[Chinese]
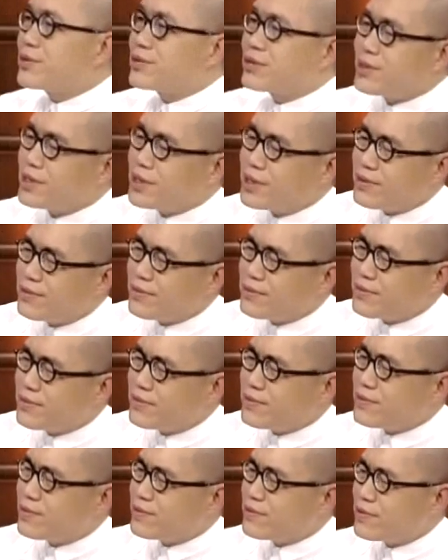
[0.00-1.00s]
就我觉得，
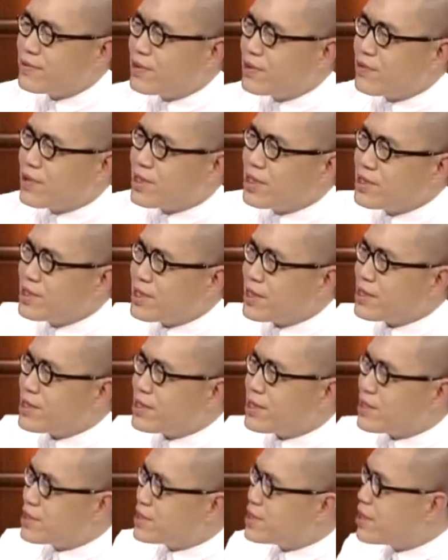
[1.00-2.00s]
我我跟
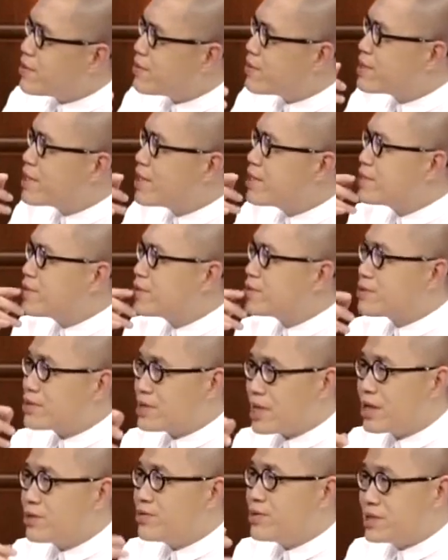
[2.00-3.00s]
千哥很像，我年轻的
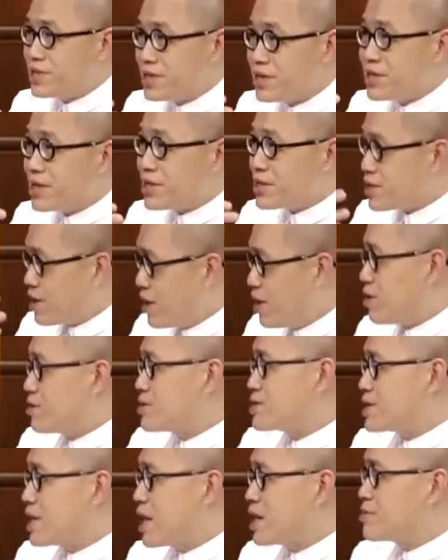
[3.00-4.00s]
时候，大家运气也是
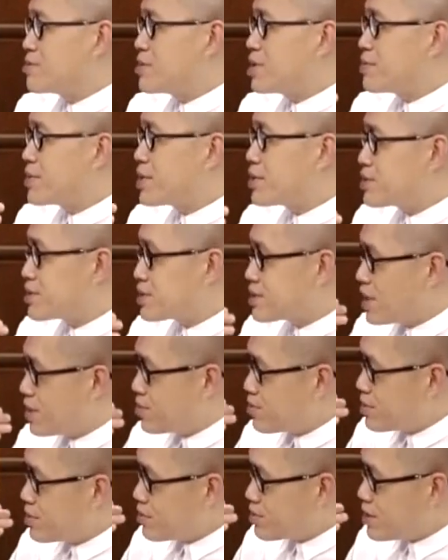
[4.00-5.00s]
好，家里面没有
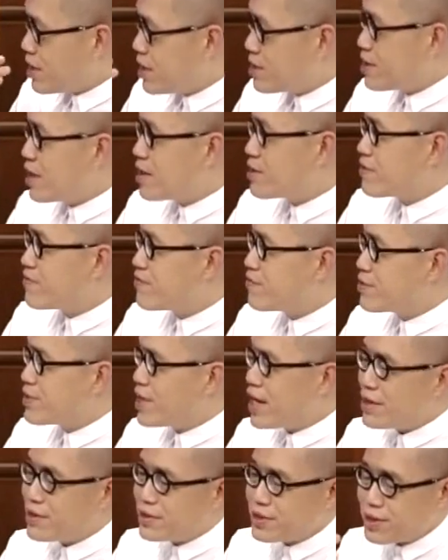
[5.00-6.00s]
让我有太大的
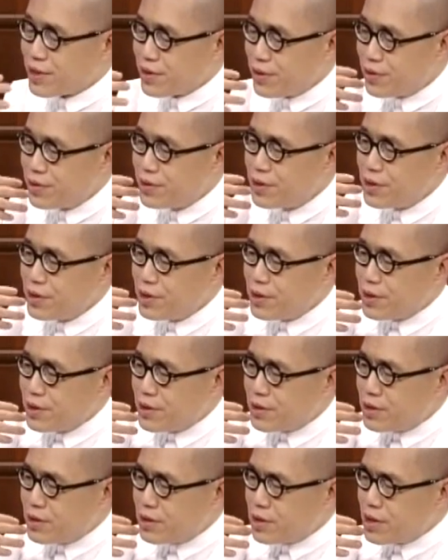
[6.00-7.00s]
负担的时候。
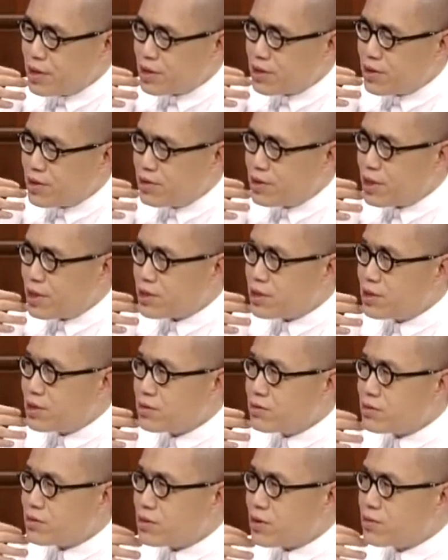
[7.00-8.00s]
那那个时候也
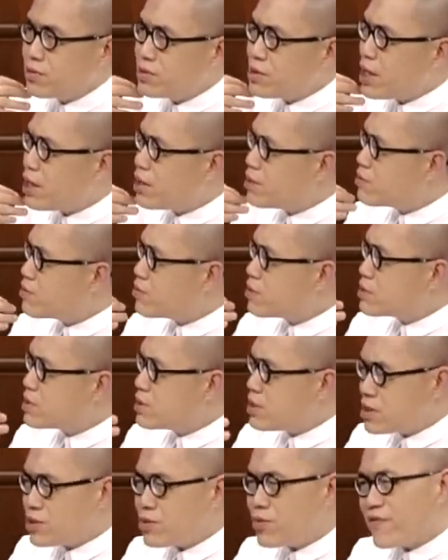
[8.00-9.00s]
是从来，
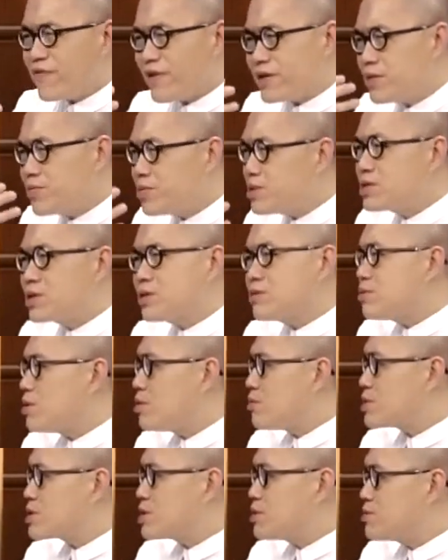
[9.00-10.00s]
其实我发现不止
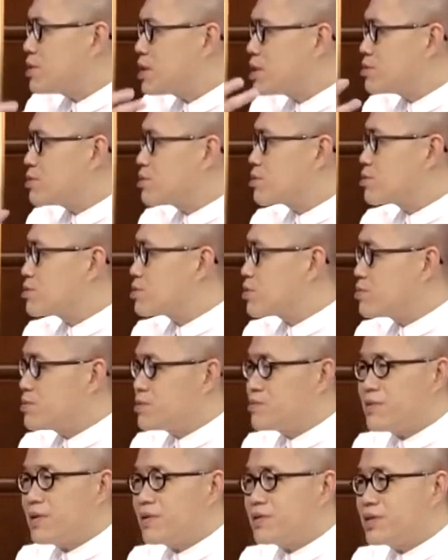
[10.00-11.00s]
我，我身边很多同学，
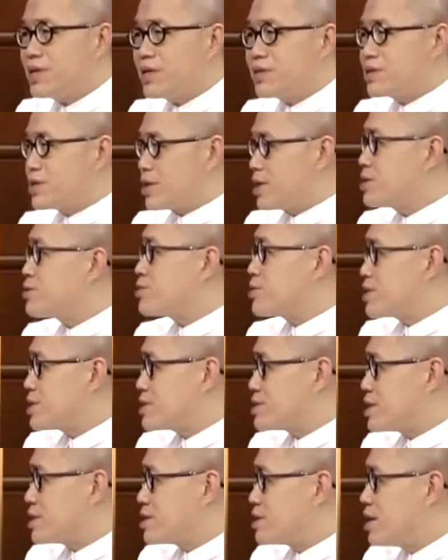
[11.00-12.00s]
我们那边要念哲
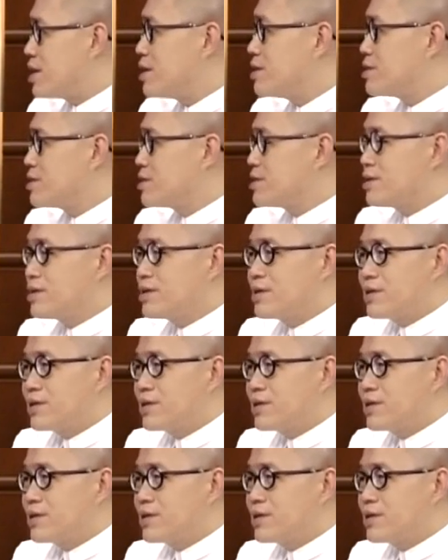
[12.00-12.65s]
学的人啊，